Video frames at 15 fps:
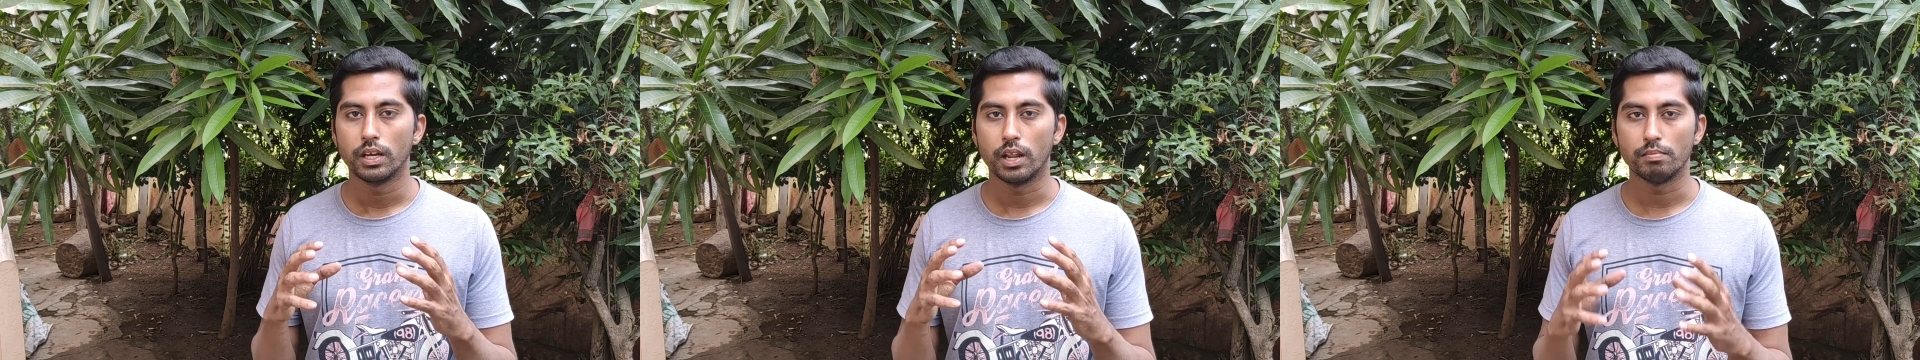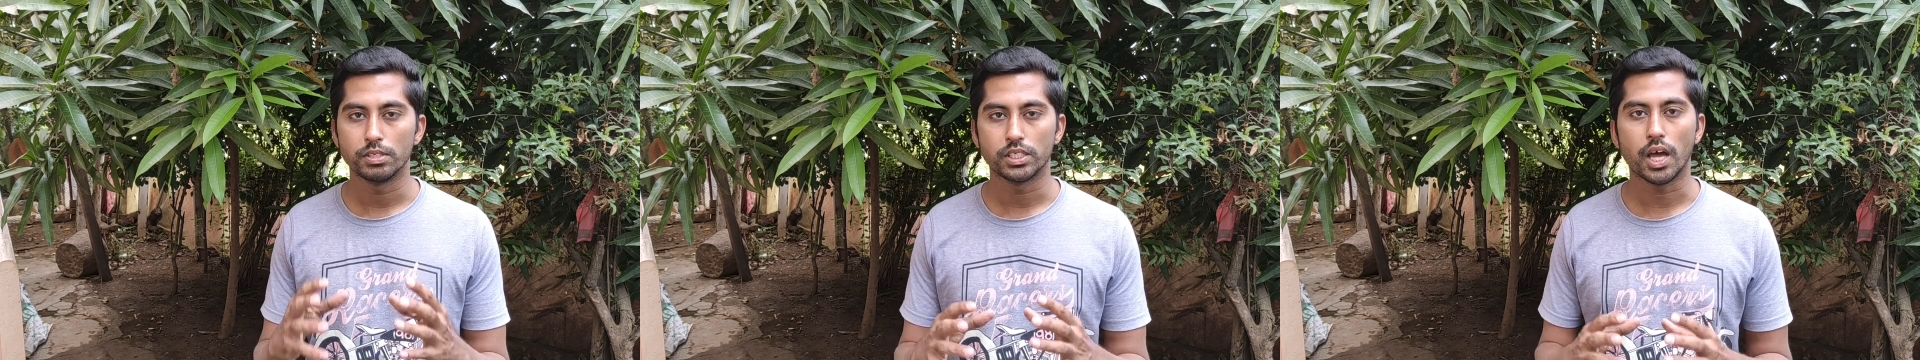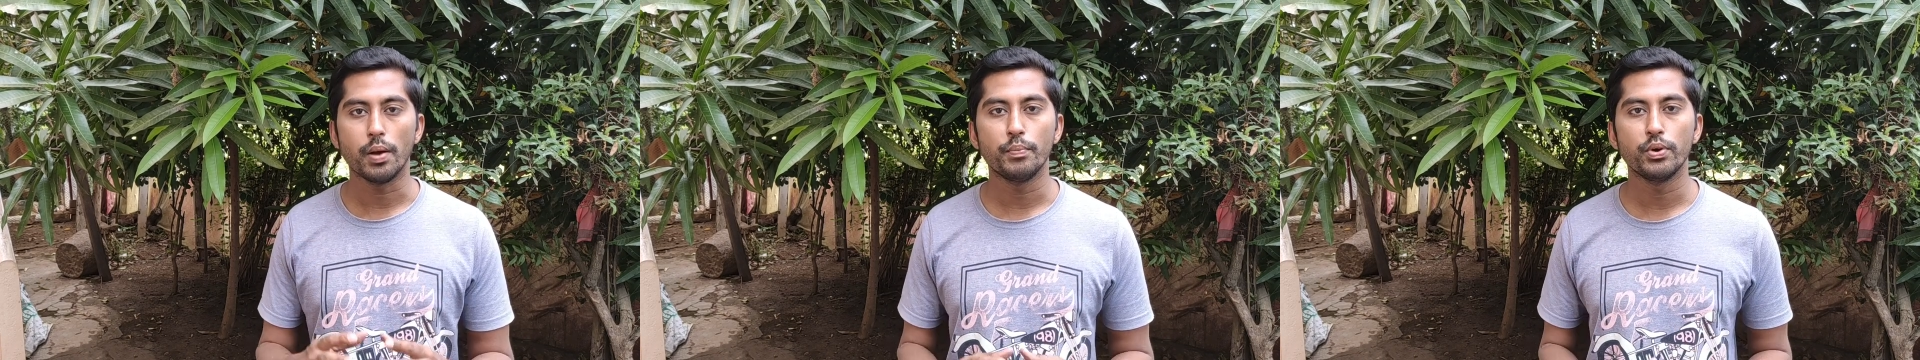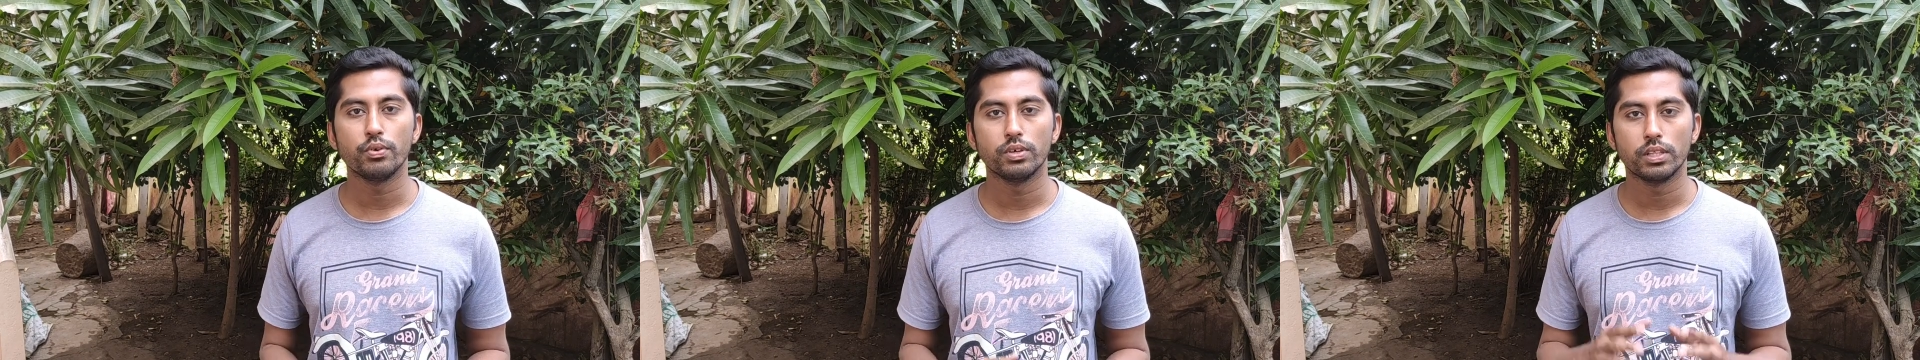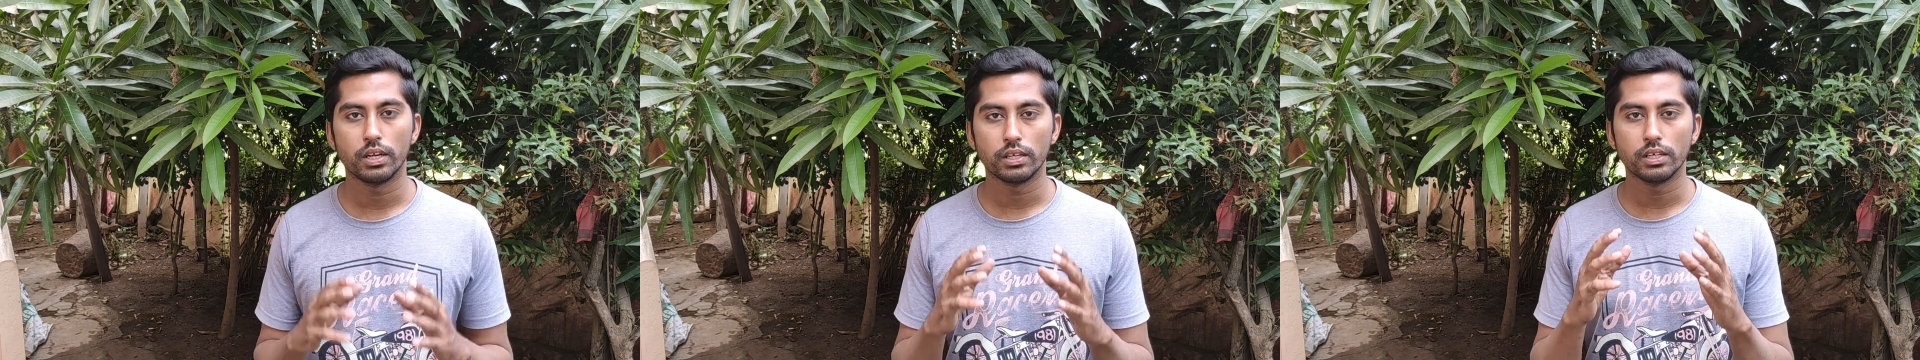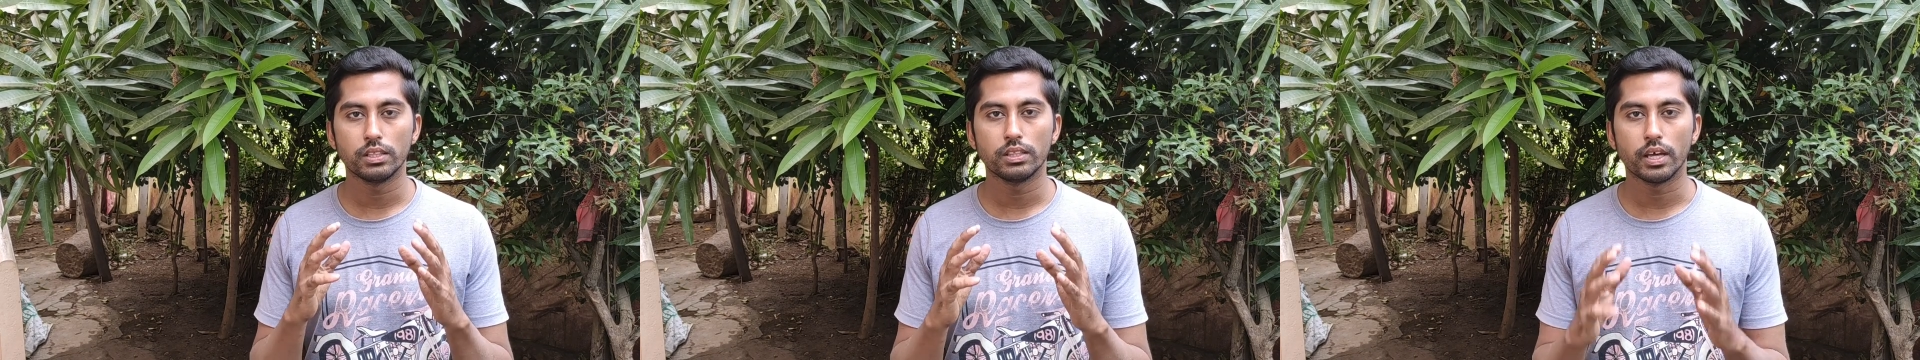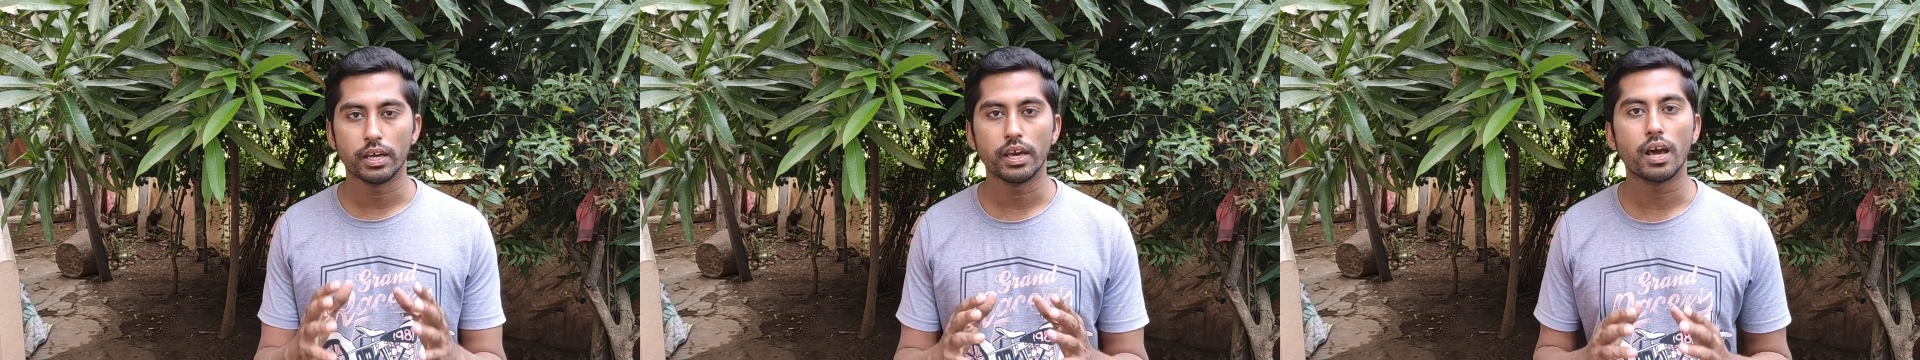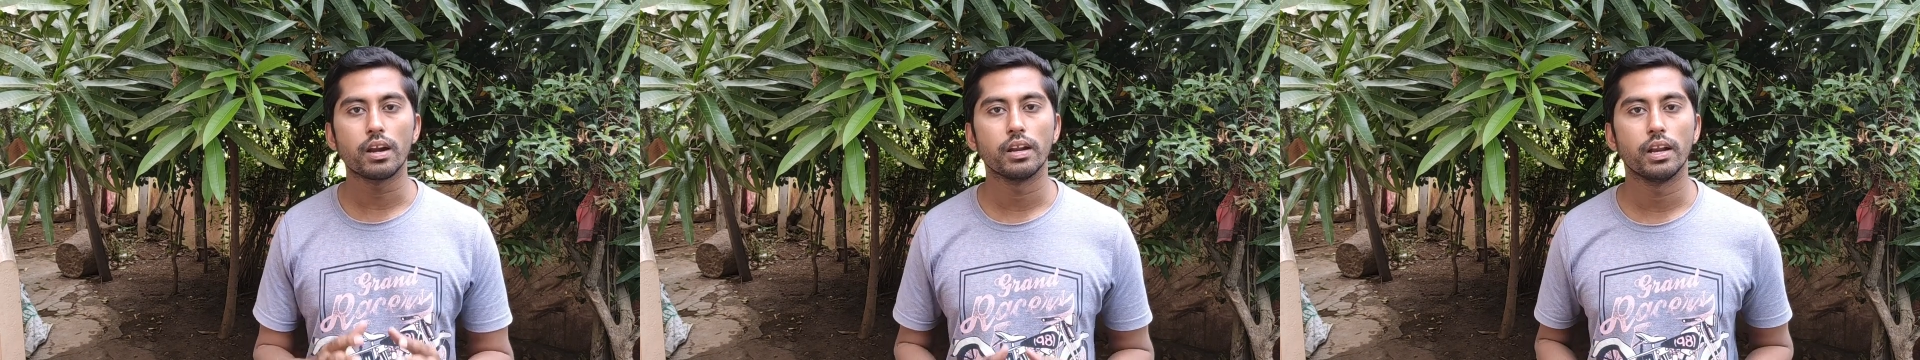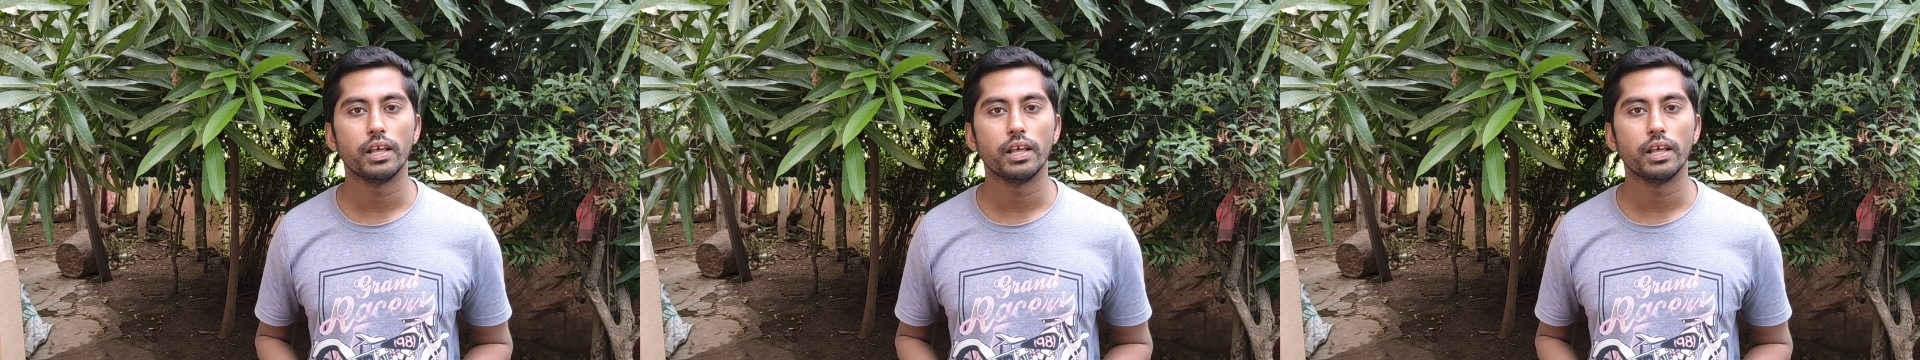நம்ம சாப்பிடுவதற்கு தயார்